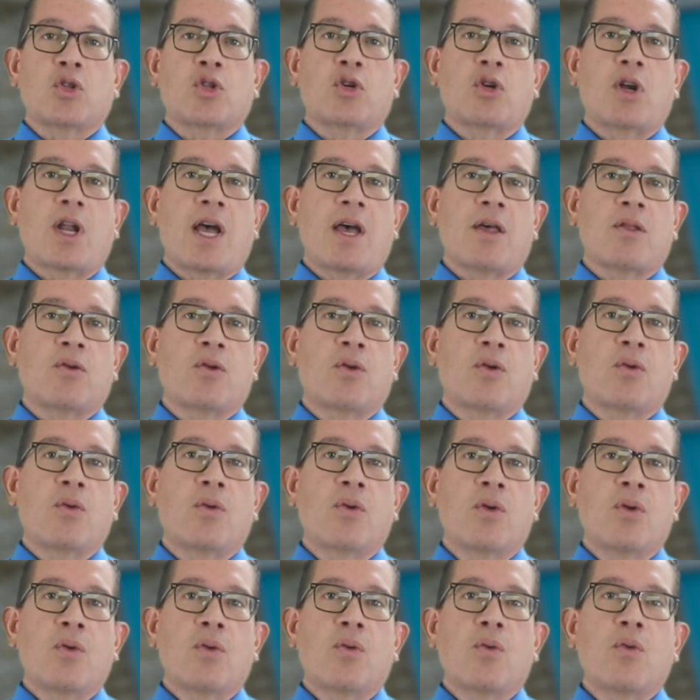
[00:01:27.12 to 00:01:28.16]
otro lado,
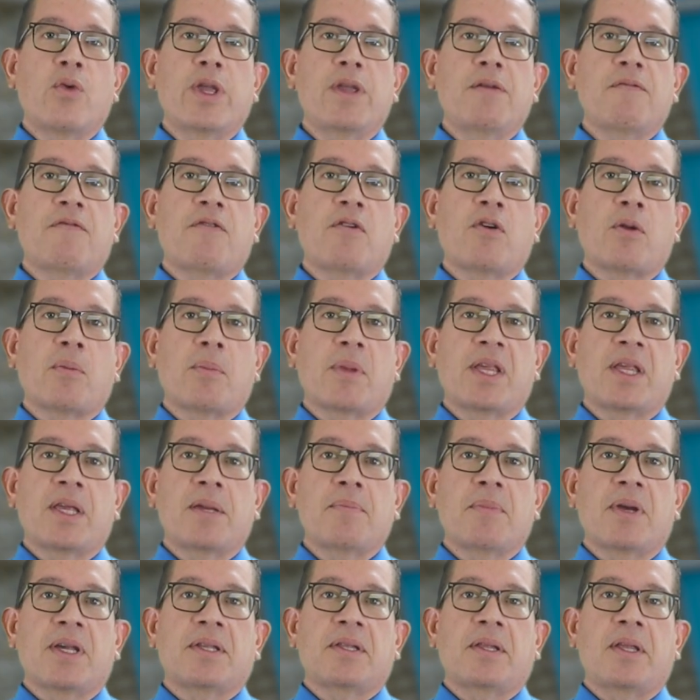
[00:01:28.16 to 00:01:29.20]
un informe de
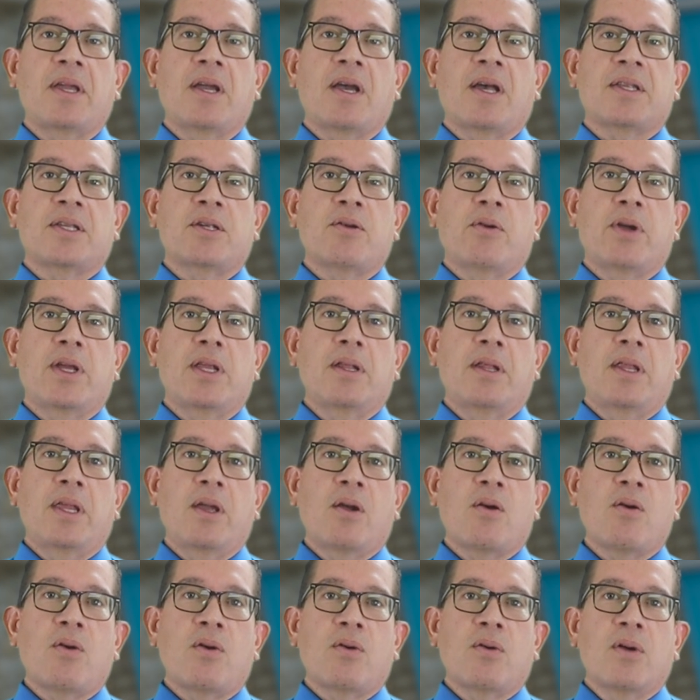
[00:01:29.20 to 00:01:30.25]
investigación
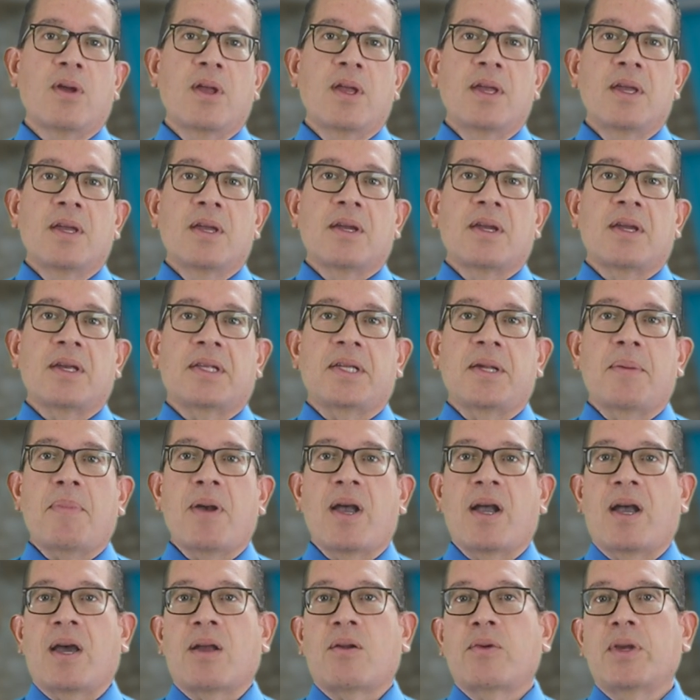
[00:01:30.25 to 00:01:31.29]
indicó que se
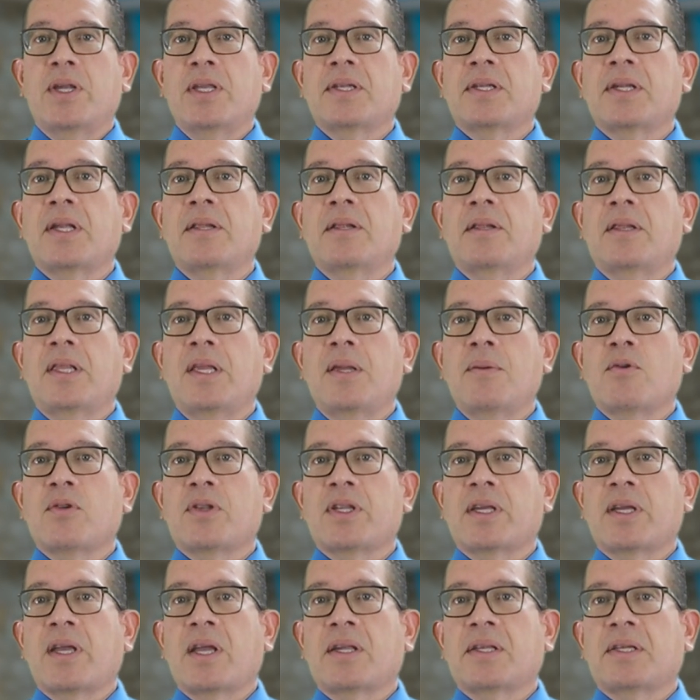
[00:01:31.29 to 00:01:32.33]
pagaron
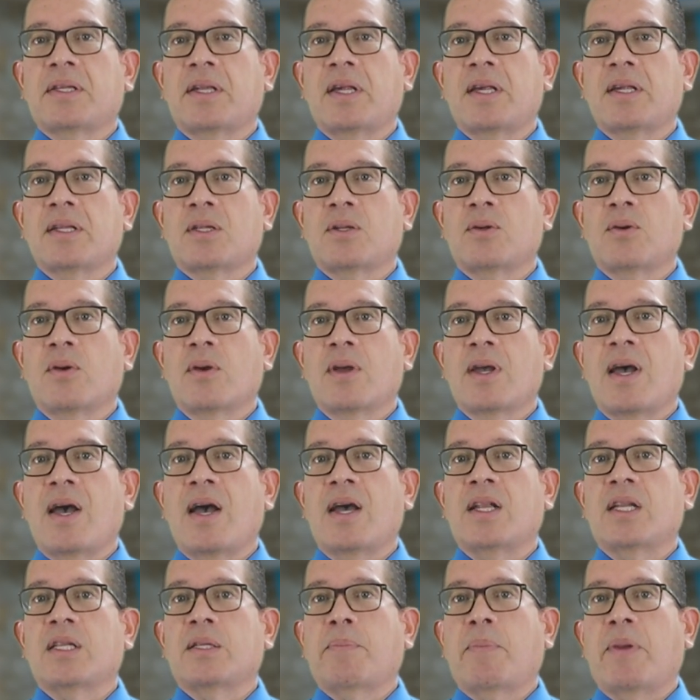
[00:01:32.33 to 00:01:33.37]
incentivos en exceso
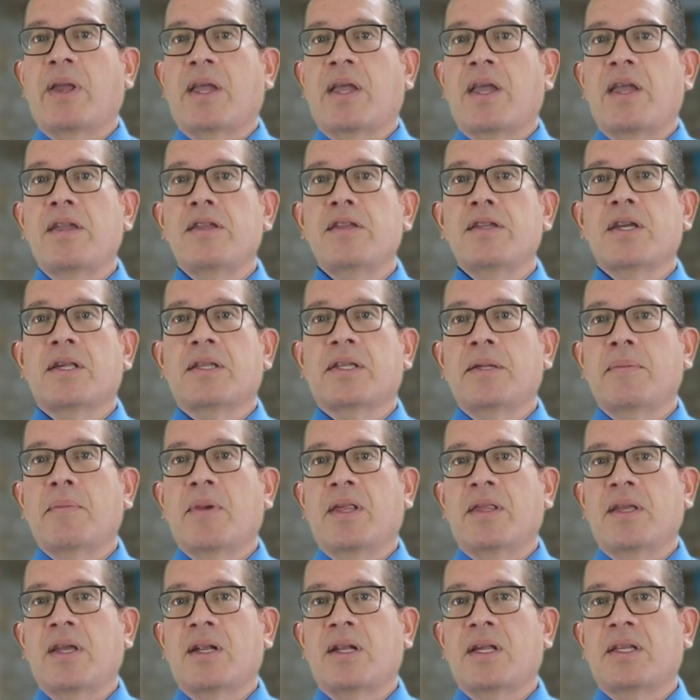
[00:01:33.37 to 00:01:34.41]
a las pequeñas y
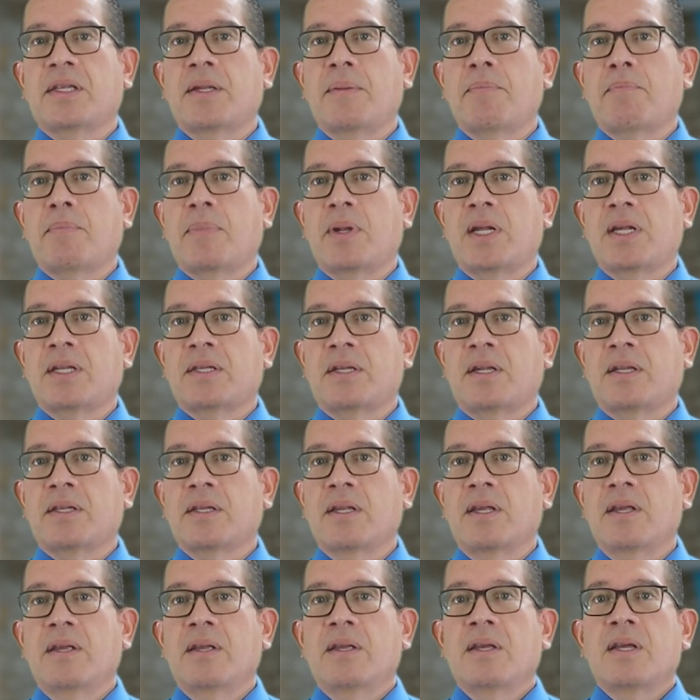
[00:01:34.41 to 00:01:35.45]
medianas
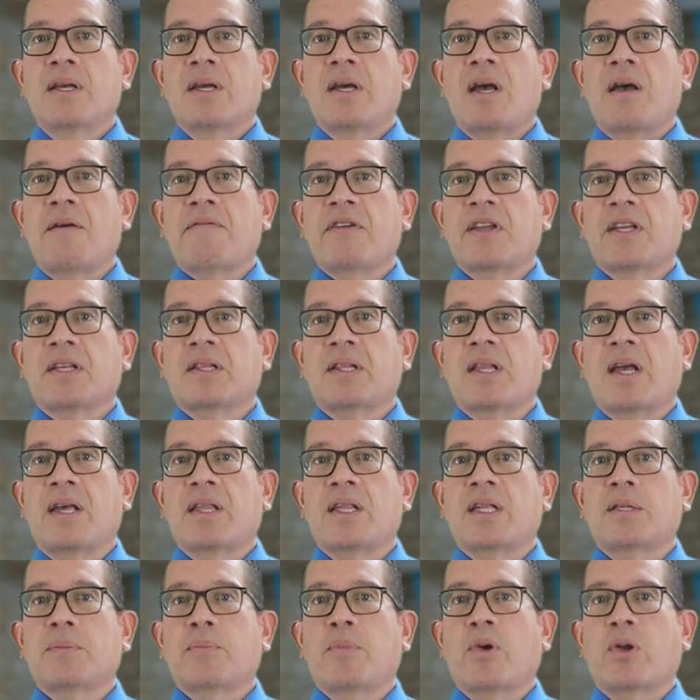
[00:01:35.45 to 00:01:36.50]
empresas
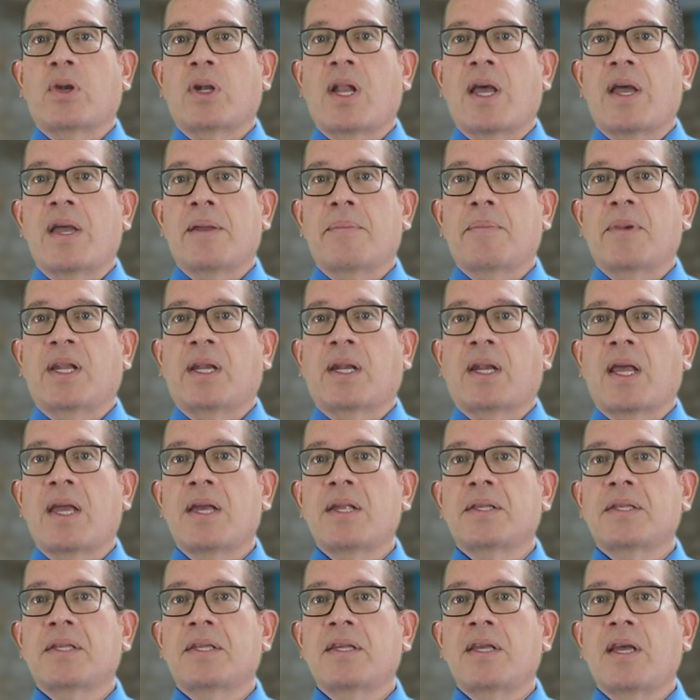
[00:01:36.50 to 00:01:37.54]
afectadas por la
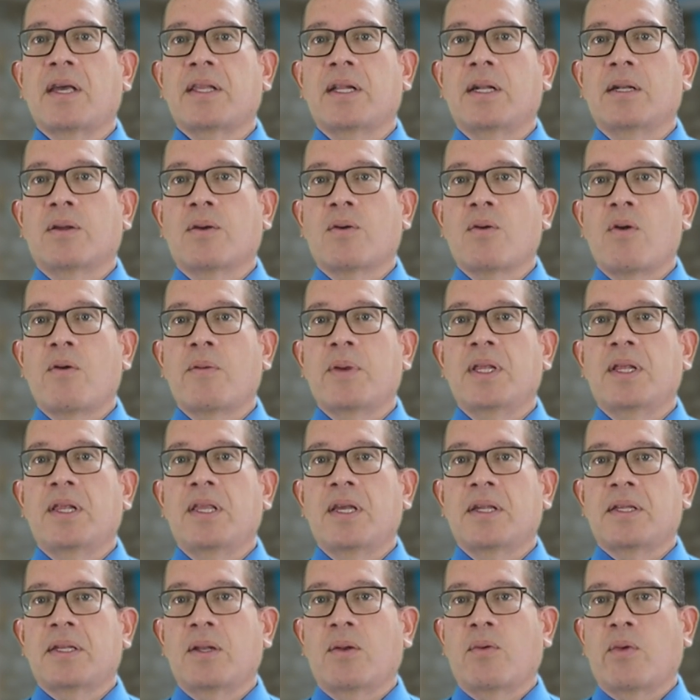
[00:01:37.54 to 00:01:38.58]
emergencia del
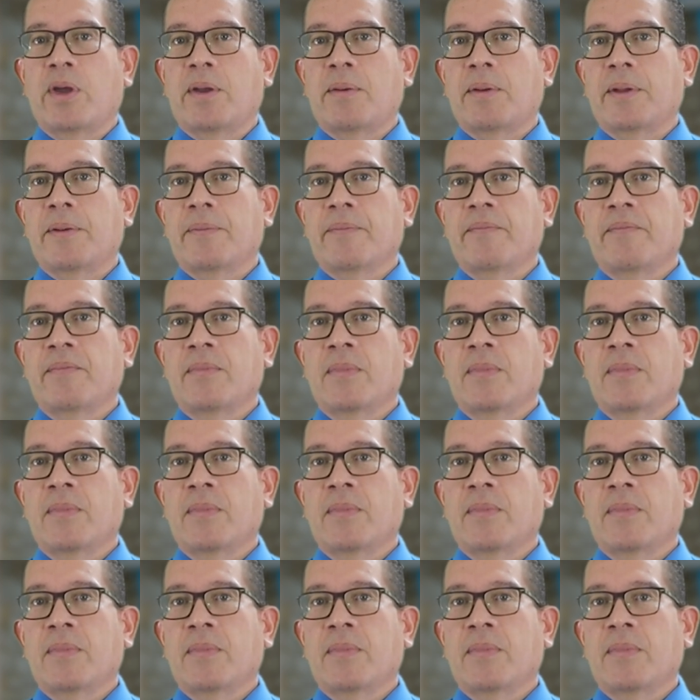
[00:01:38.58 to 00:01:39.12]
COVID-19.